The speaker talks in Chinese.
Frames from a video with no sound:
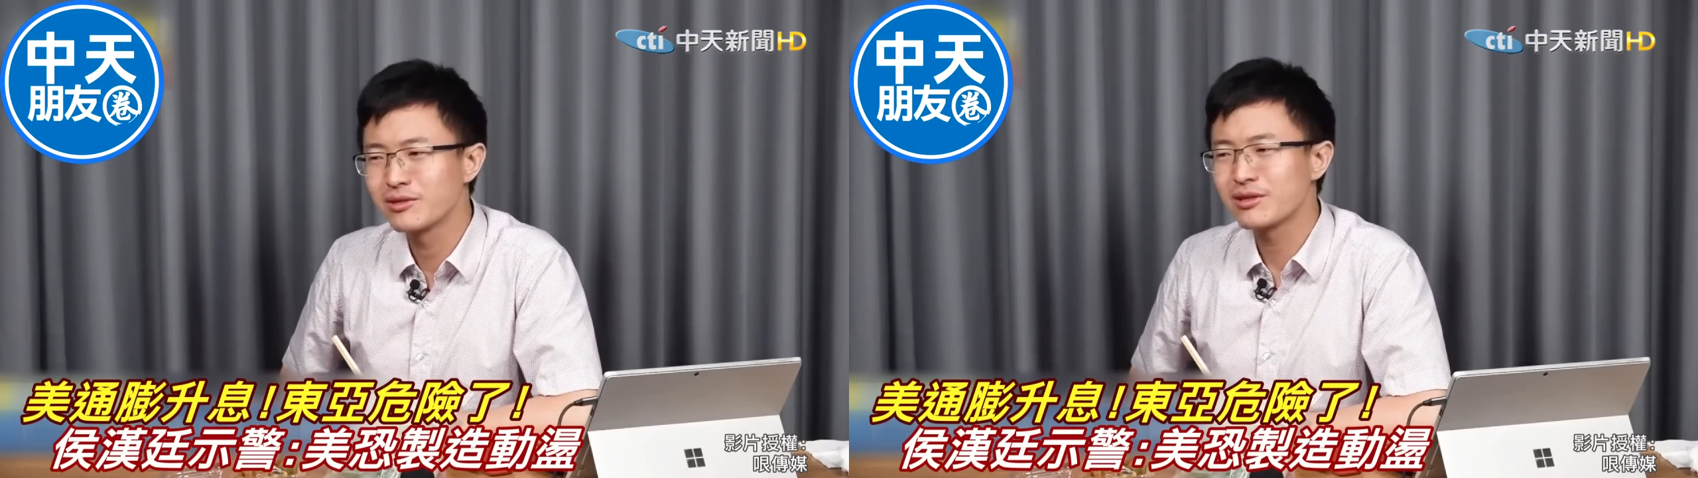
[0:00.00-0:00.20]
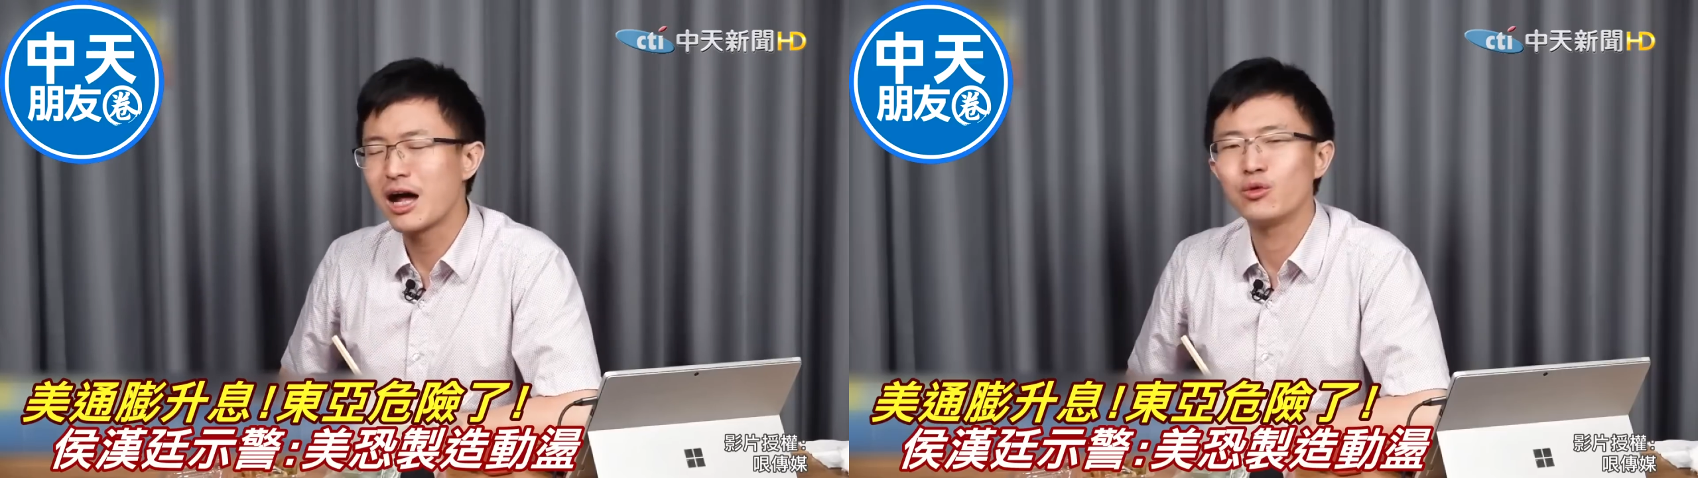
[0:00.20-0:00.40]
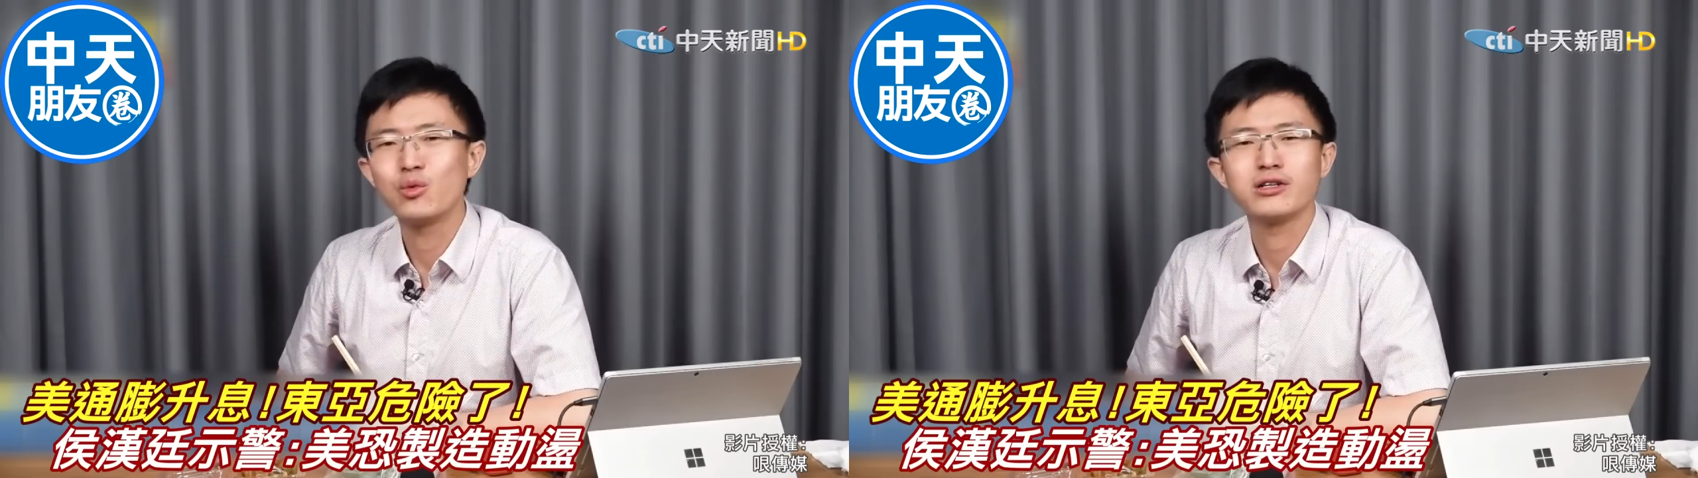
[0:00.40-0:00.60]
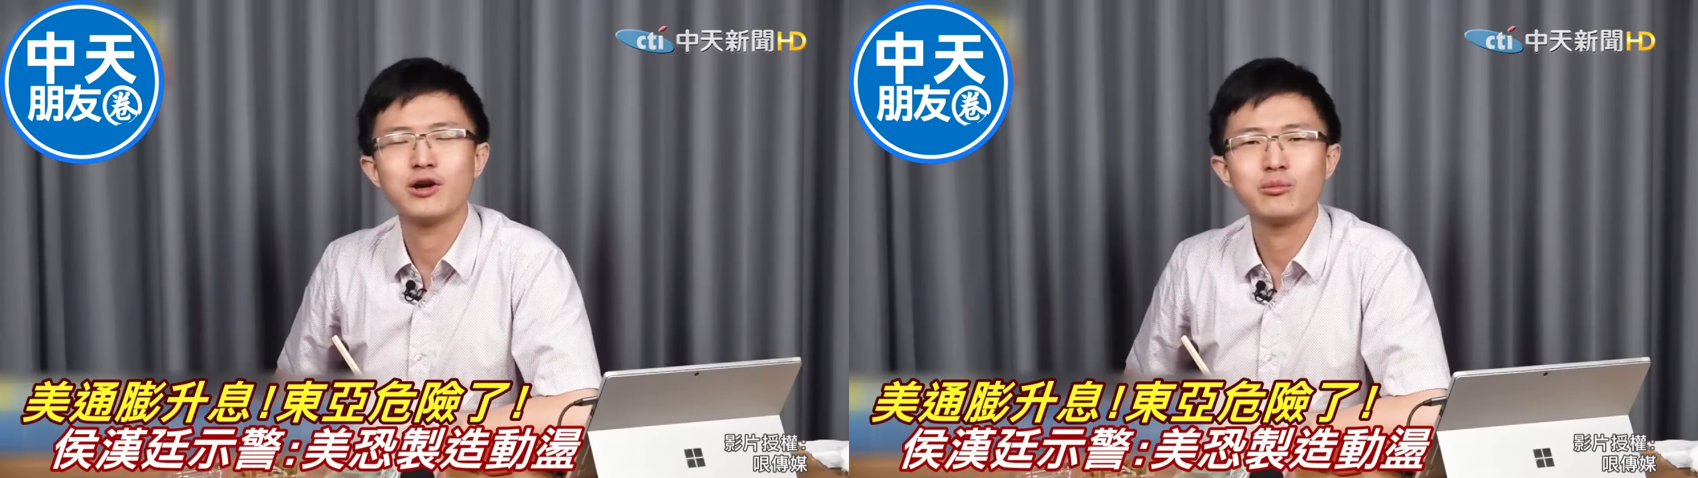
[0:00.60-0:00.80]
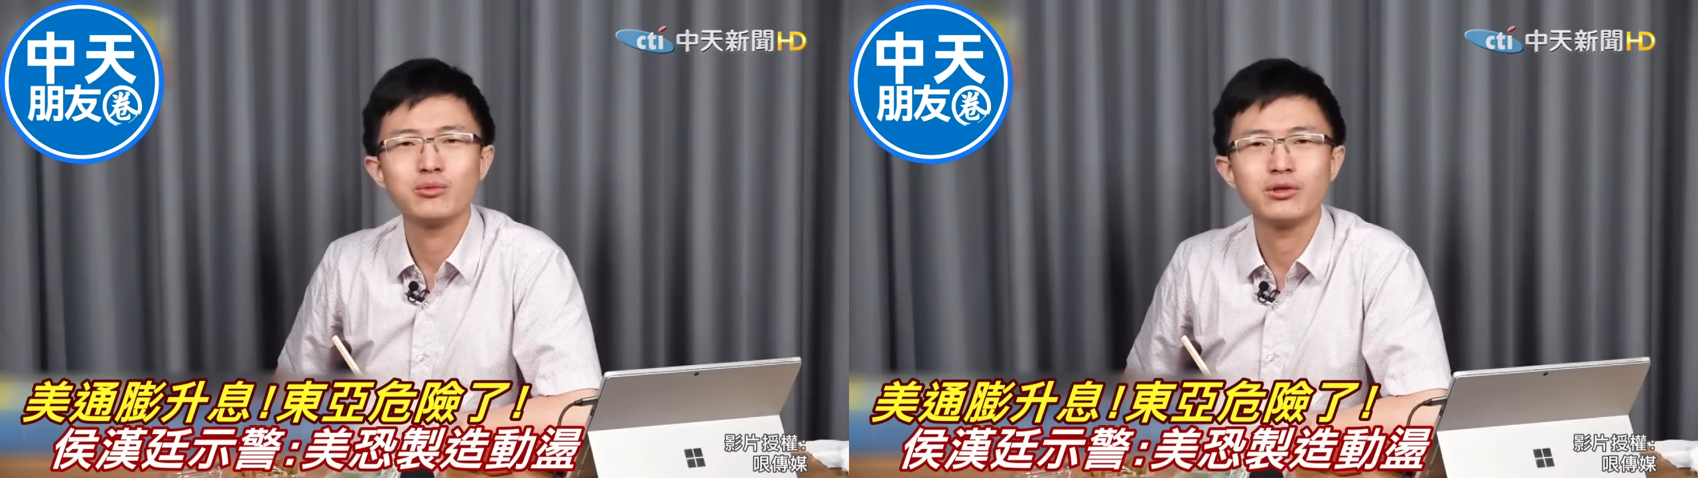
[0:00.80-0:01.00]
大陆外
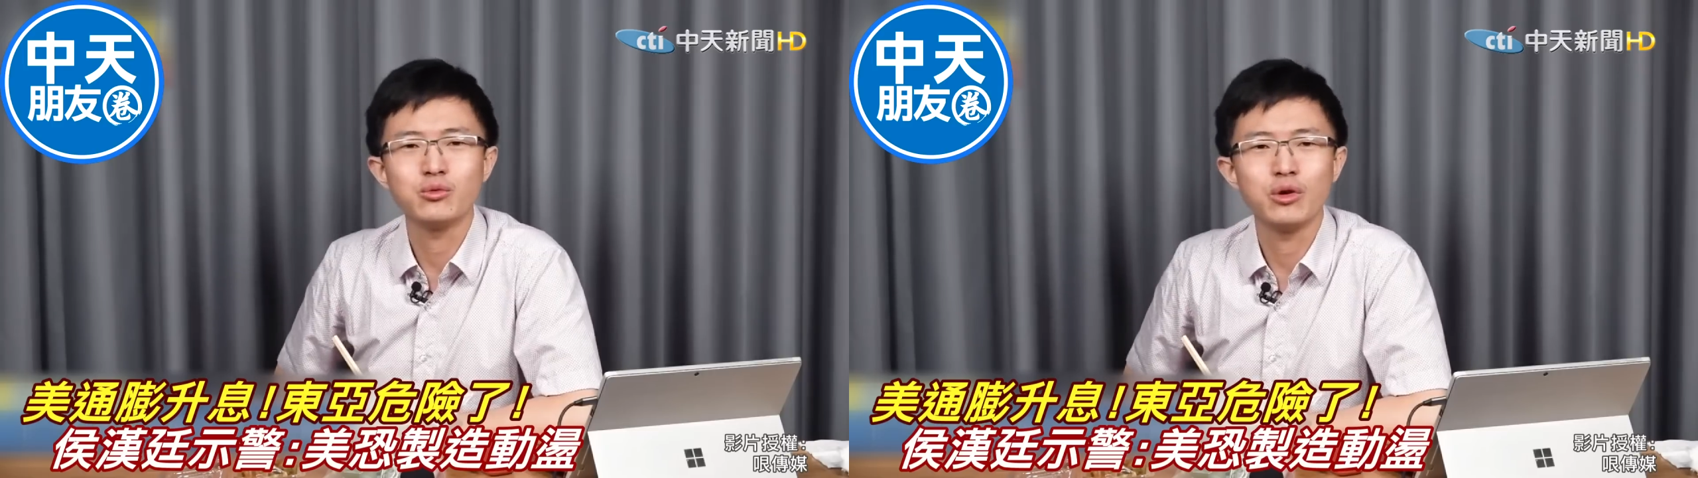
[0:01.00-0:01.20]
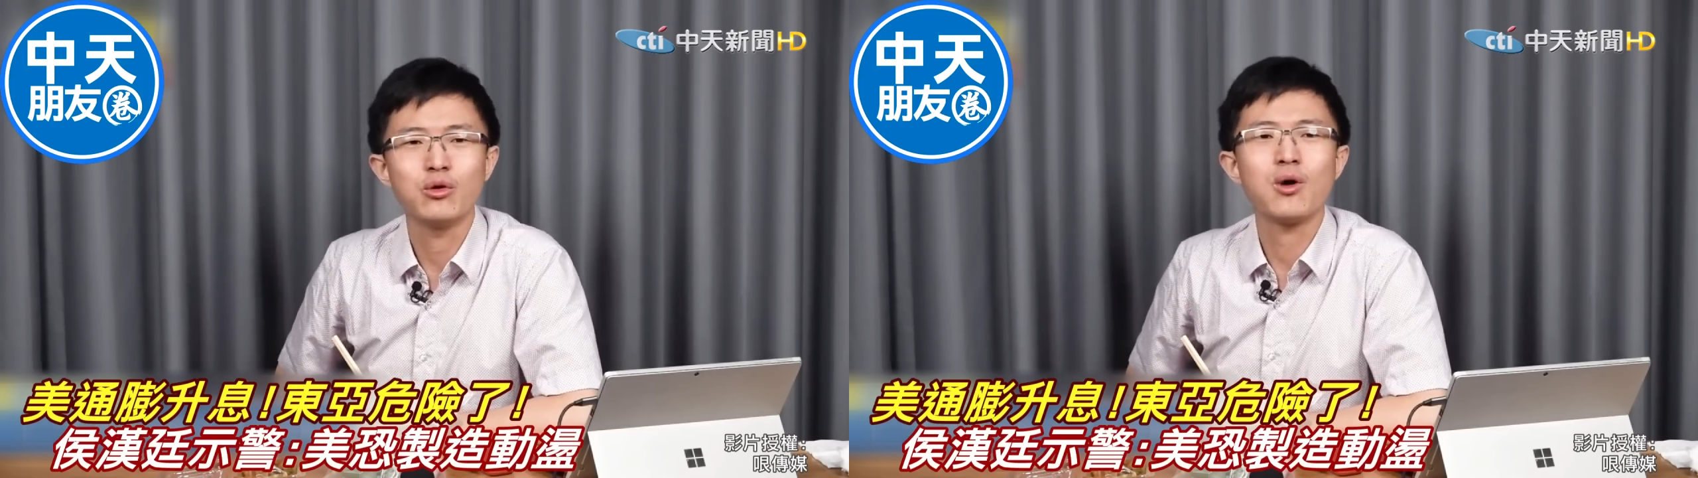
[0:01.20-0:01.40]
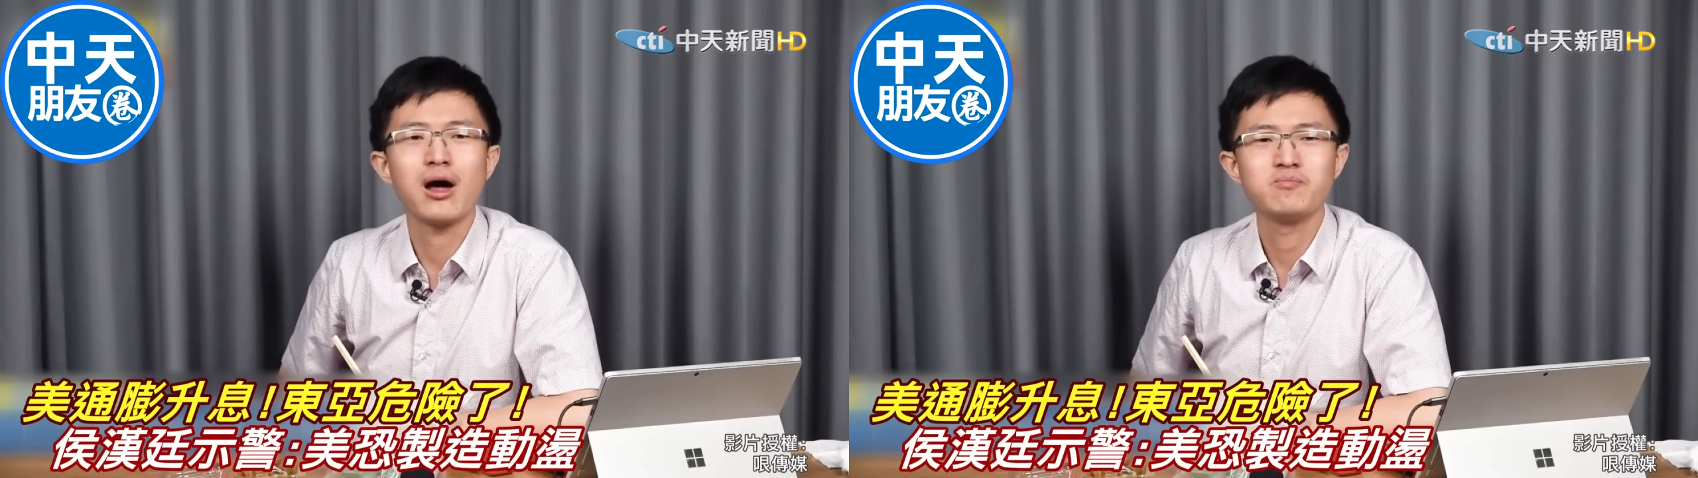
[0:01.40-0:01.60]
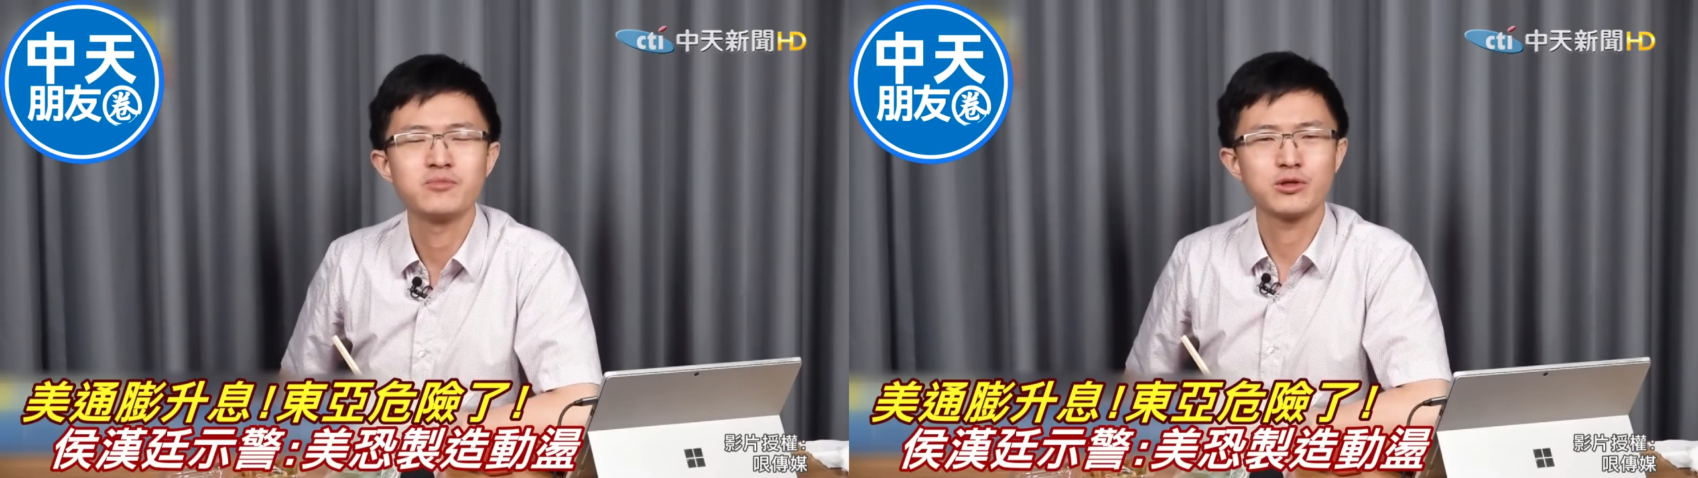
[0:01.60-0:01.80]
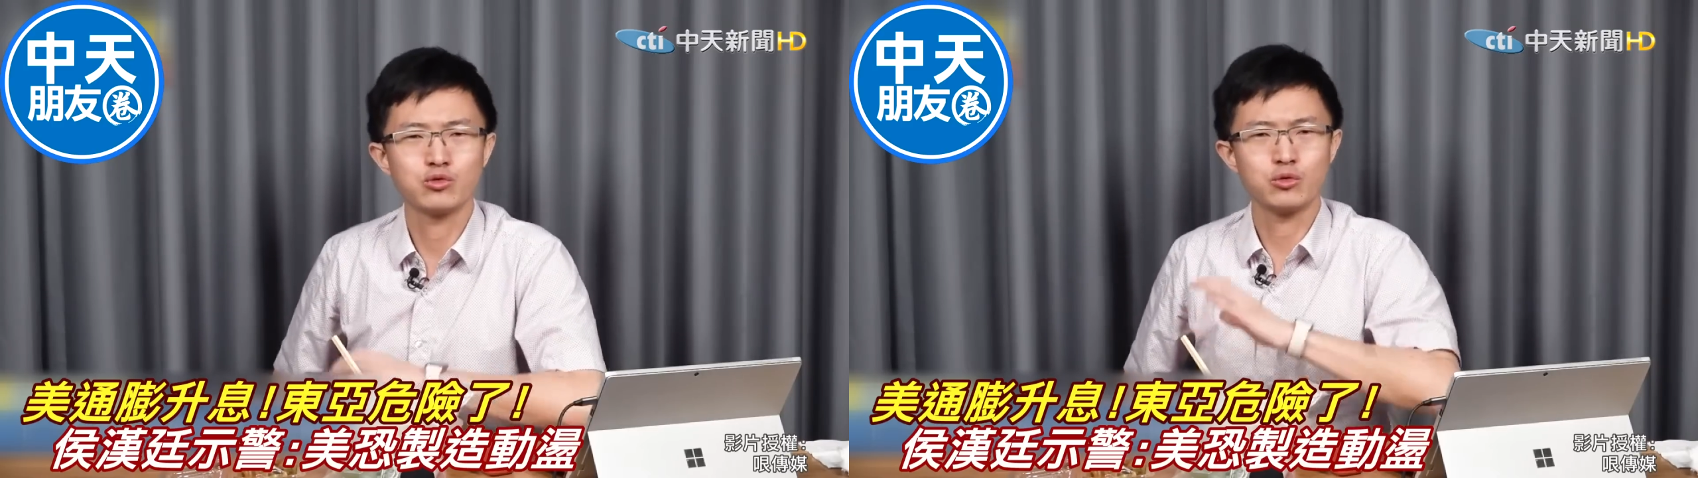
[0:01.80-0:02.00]
交部的原话
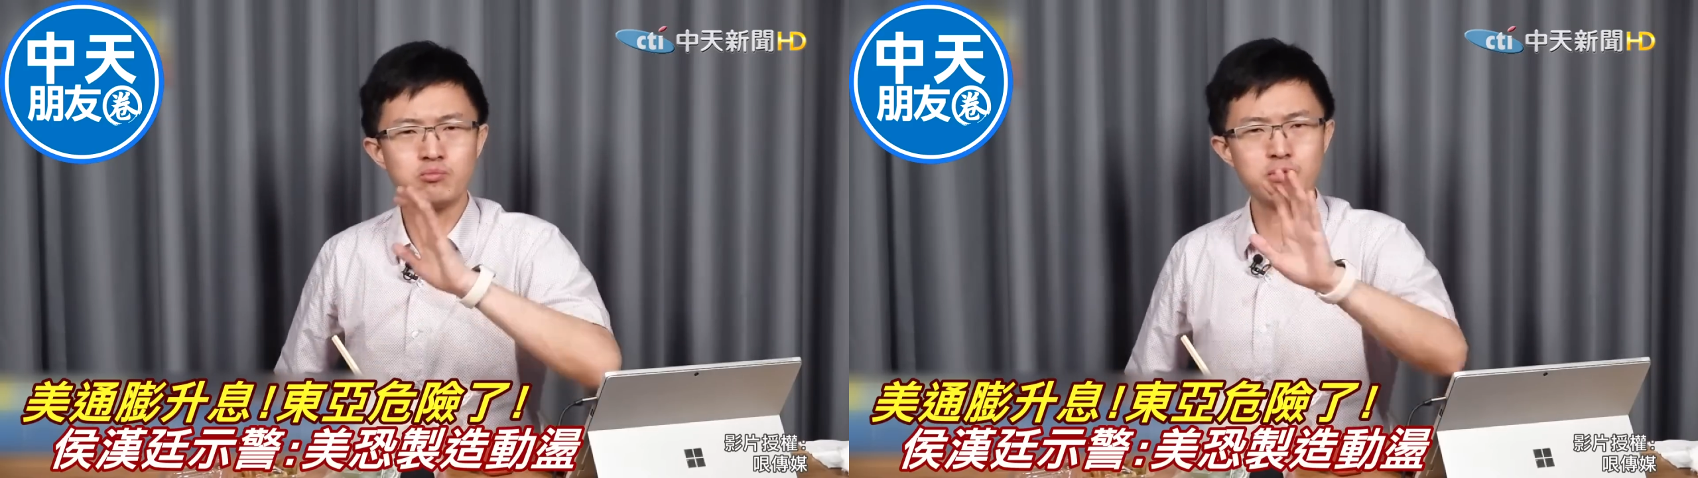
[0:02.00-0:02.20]
叫做